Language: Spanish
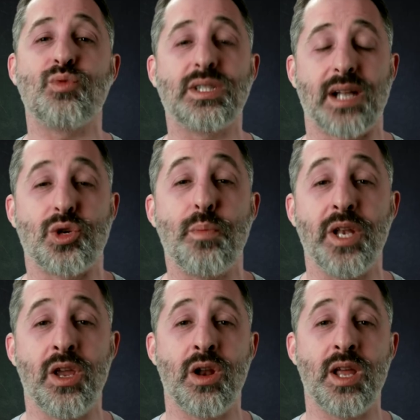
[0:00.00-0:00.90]
vuestras
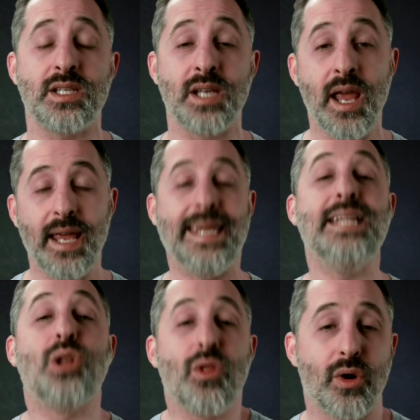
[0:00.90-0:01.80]
opiniones y
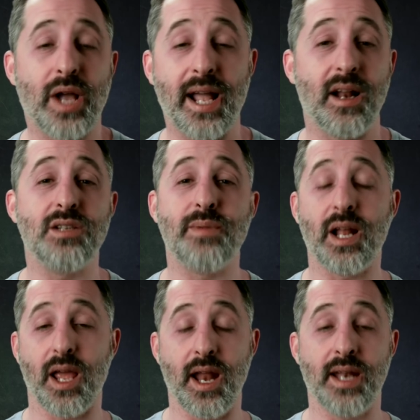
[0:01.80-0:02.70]
todo lo que queréis
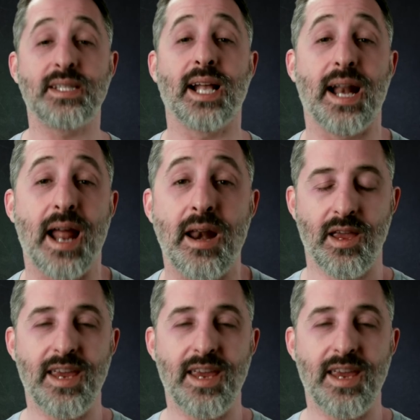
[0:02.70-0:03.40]
ver en este canal.